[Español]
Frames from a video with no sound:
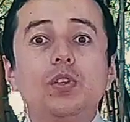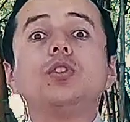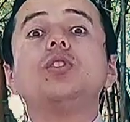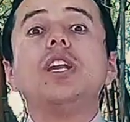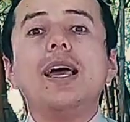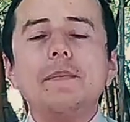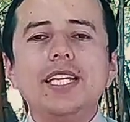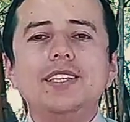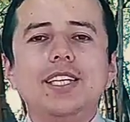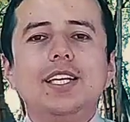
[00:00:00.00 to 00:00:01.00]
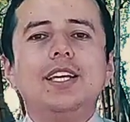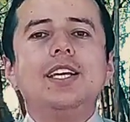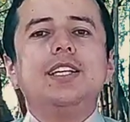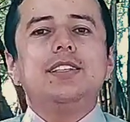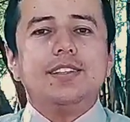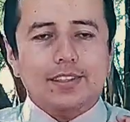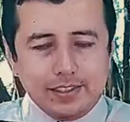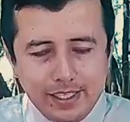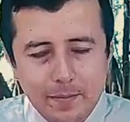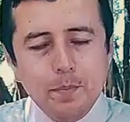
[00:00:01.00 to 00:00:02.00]
Solamente
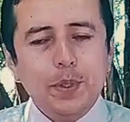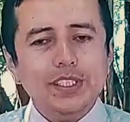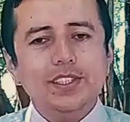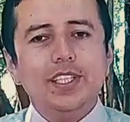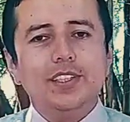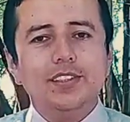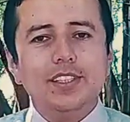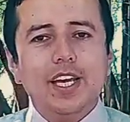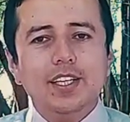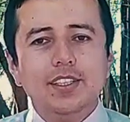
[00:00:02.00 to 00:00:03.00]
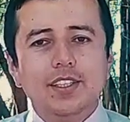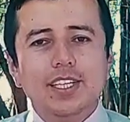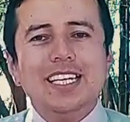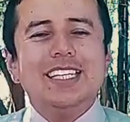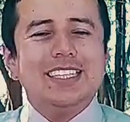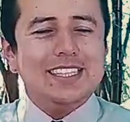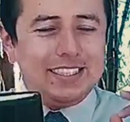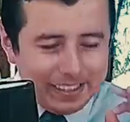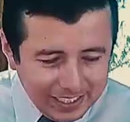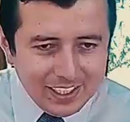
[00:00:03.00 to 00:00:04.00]
ten paciencia,
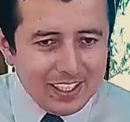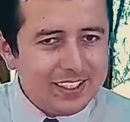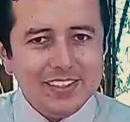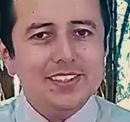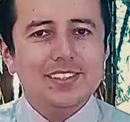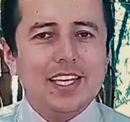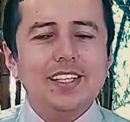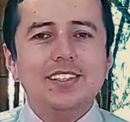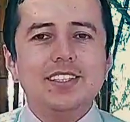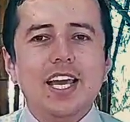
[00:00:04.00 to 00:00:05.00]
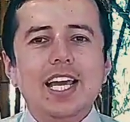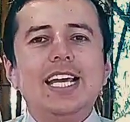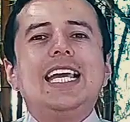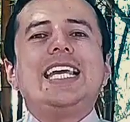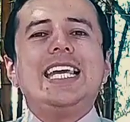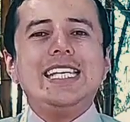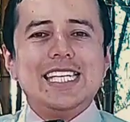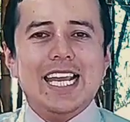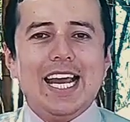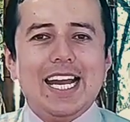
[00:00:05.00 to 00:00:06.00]
ten resistencia, que
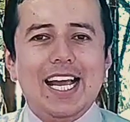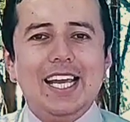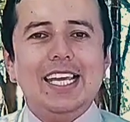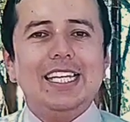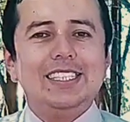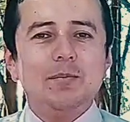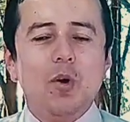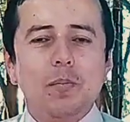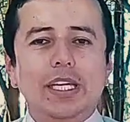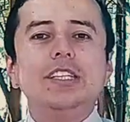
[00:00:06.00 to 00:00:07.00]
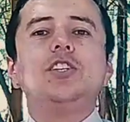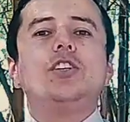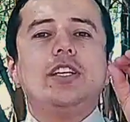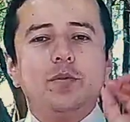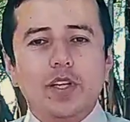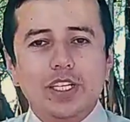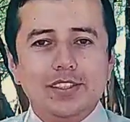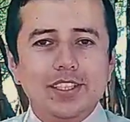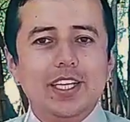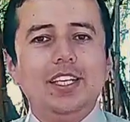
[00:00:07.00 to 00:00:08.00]
llegará ese momento de
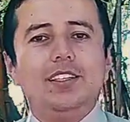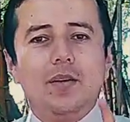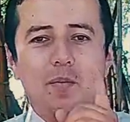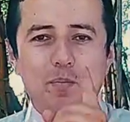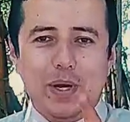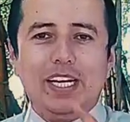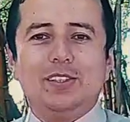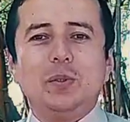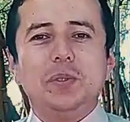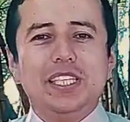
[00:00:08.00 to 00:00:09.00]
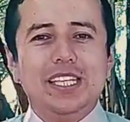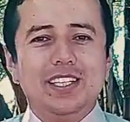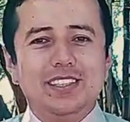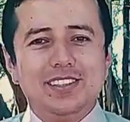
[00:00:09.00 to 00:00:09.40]
felicidad para tu vida.